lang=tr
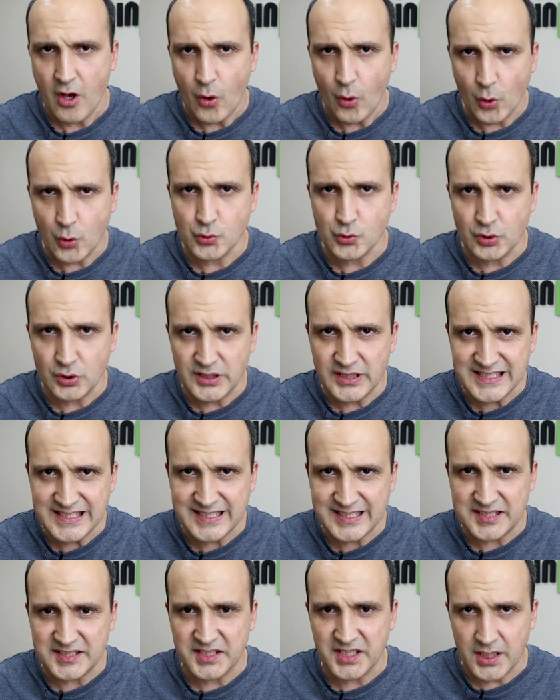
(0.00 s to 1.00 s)
Onun
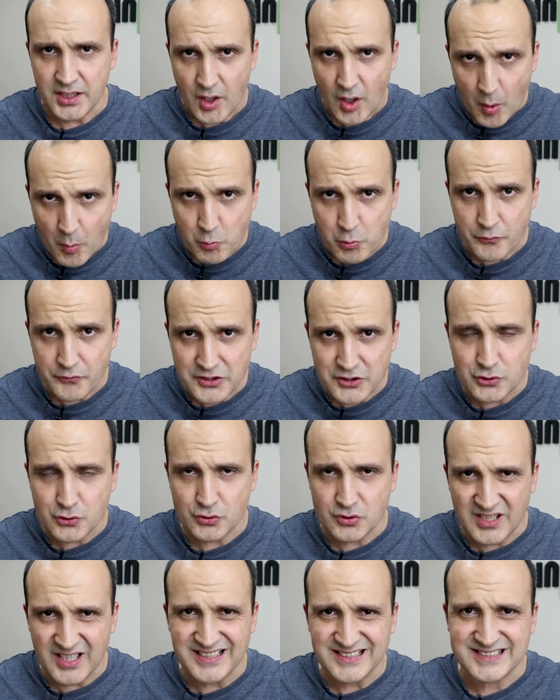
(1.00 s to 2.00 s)
linkini bu
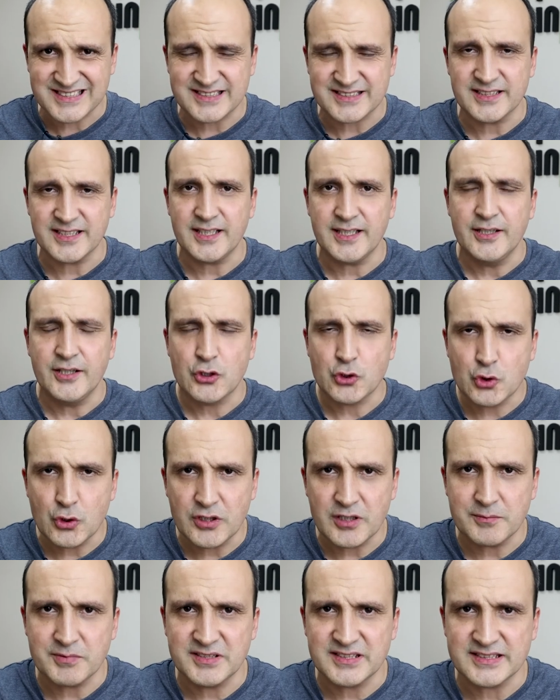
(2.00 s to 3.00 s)
videonun altında
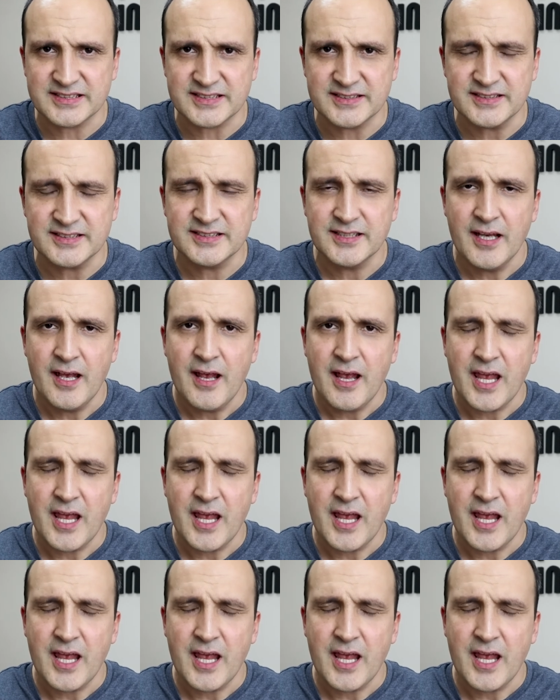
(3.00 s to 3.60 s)
görebilirsiniz.